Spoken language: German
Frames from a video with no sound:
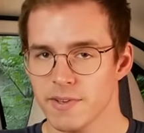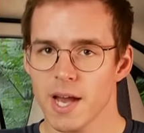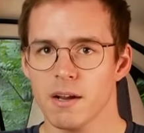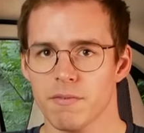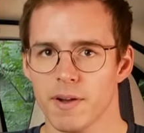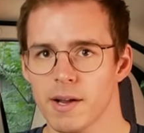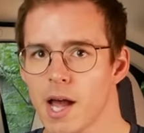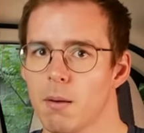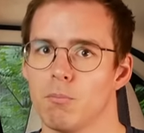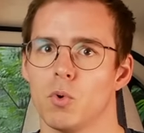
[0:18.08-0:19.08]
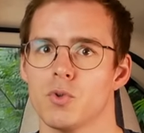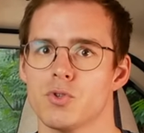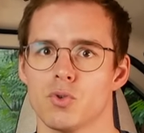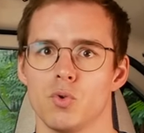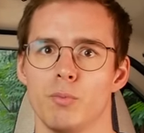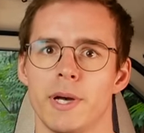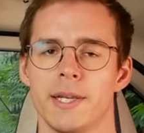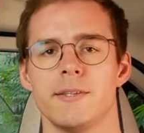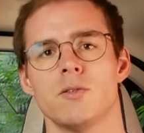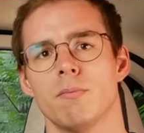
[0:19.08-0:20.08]
wir angefangen haben, uns über
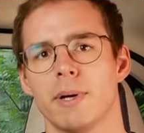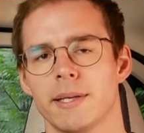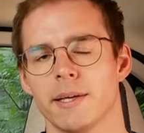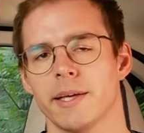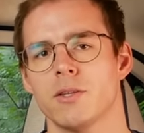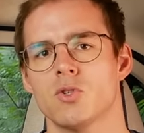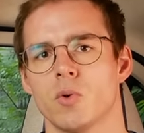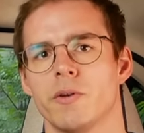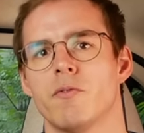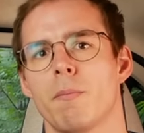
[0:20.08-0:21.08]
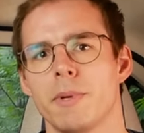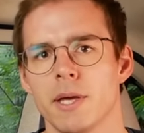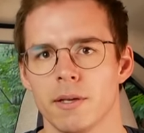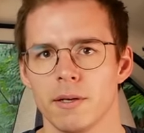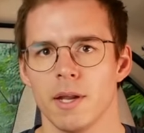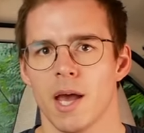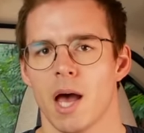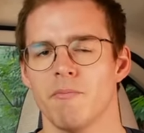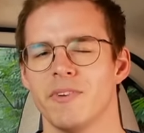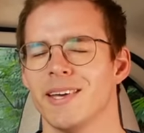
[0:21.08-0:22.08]
Lithiumbatterien zu informieren,
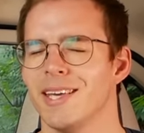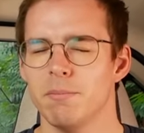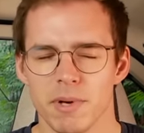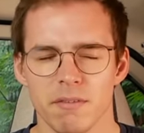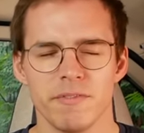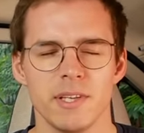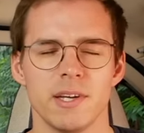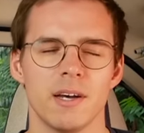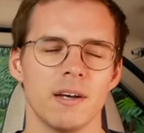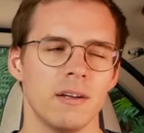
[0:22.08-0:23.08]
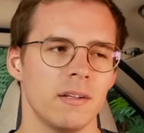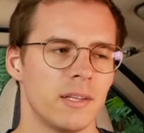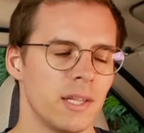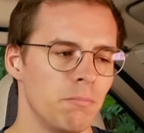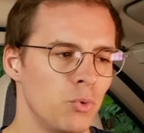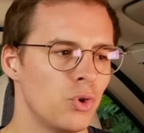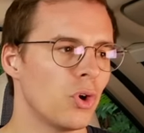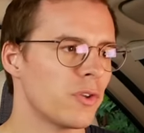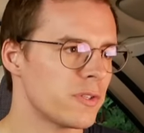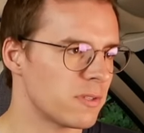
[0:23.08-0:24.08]
haben wir immer wieder den
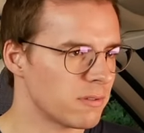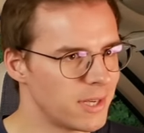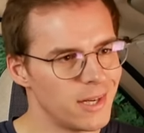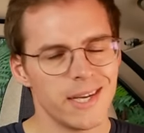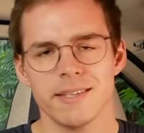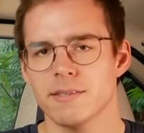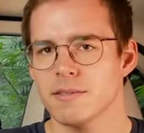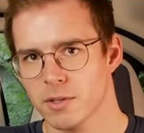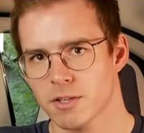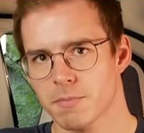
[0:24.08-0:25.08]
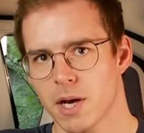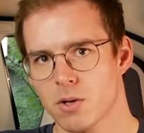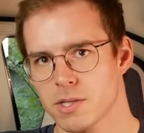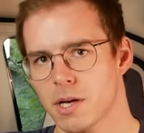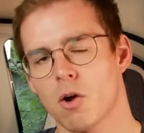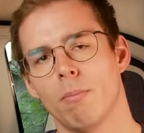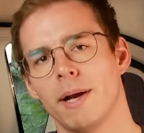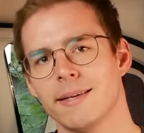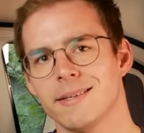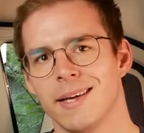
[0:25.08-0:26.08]
Mythos gelesen, dass man auch seine
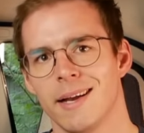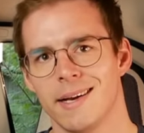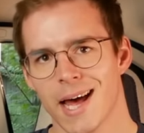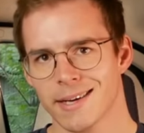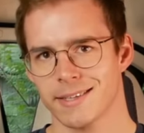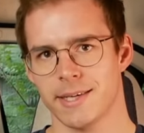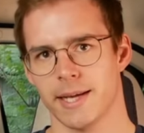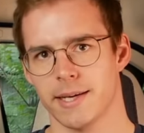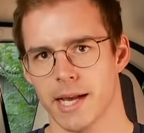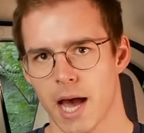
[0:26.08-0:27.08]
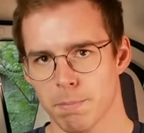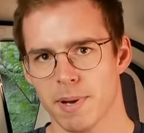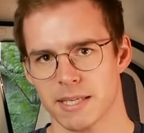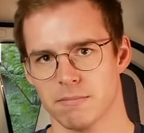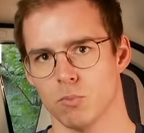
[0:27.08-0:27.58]
komplette Ladetechnik anpassen